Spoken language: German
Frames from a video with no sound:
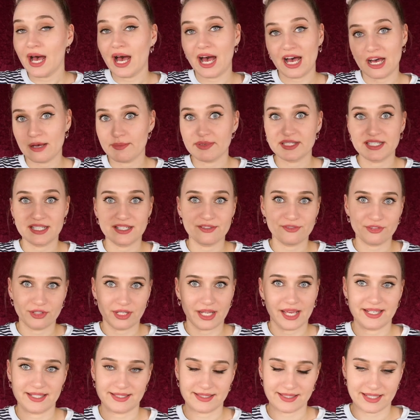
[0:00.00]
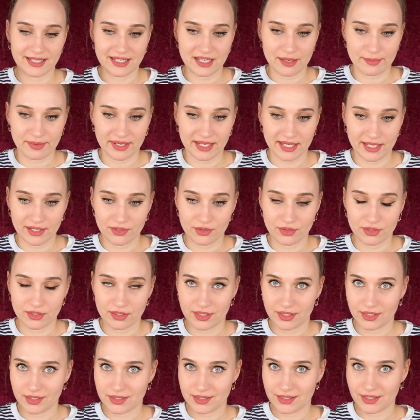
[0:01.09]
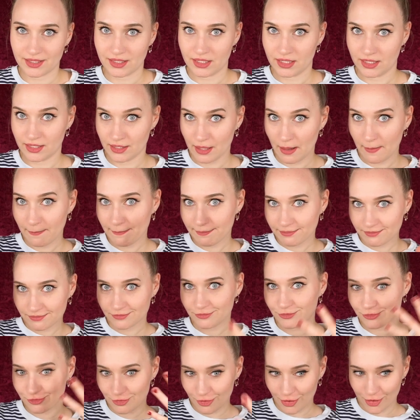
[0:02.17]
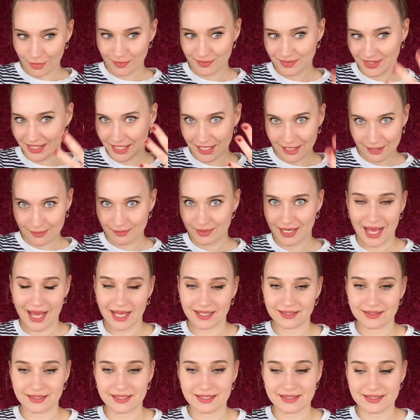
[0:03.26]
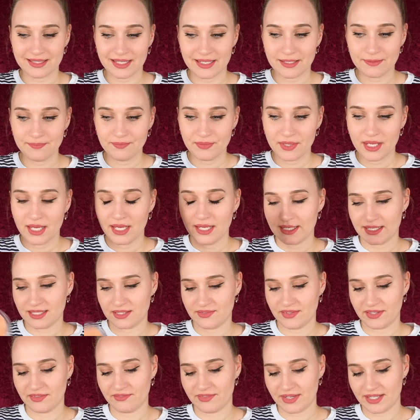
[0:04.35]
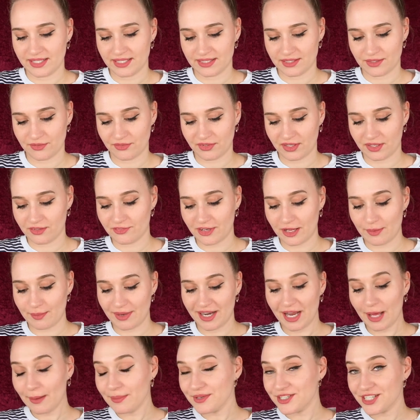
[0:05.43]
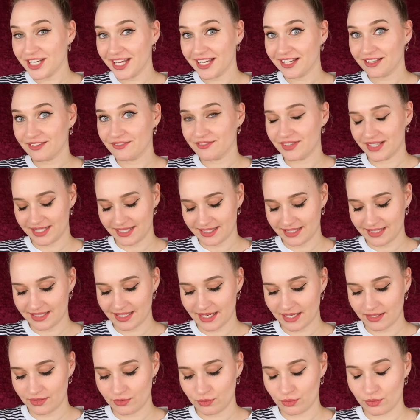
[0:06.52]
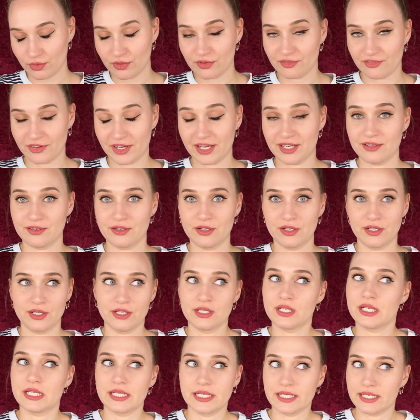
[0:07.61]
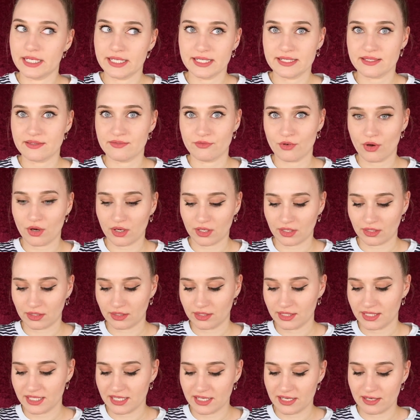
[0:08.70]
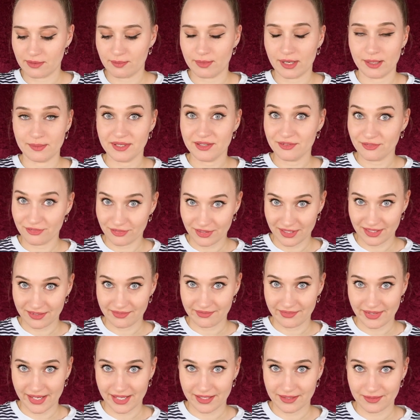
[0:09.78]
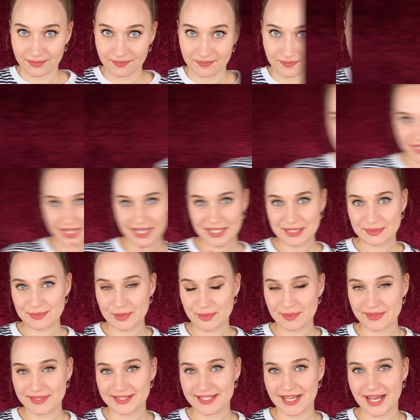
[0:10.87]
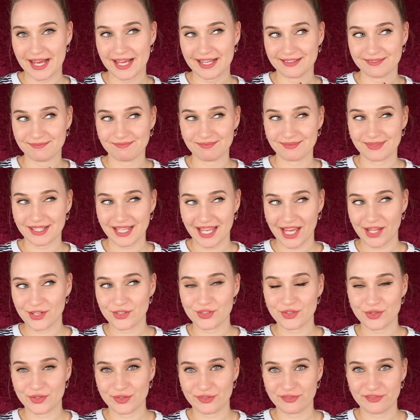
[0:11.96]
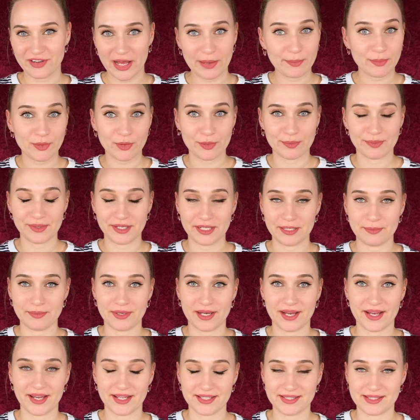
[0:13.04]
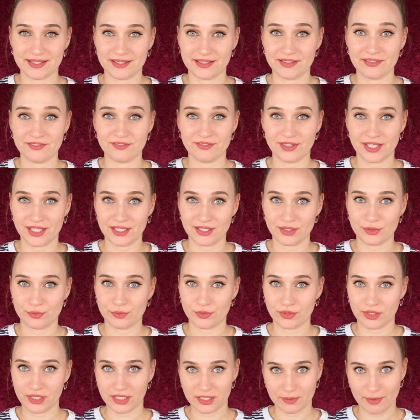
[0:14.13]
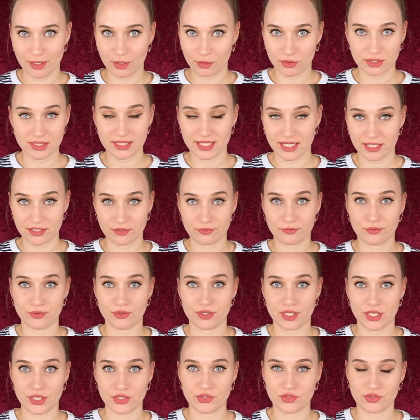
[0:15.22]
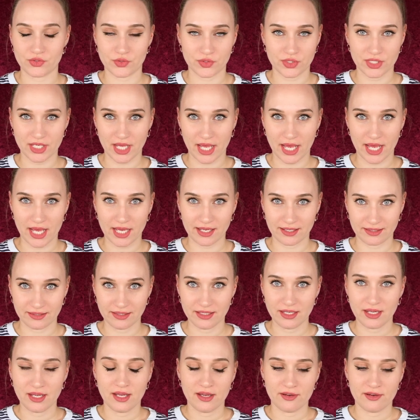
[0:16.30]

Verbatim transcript: Habe den für Lighter Skin aber ja noch nicht in vor mir im Laden gesehen. Deswegen werde ich das auf jeden Fall mal abchecken, wenn ich die dann irgendwann in den nächsten Wochen hier bei mir finden werde. Und da ich momentan ganz schöne Farbprobleme hatte, wenn ich wirklich mal Lust hatte, Foundation zu tragen,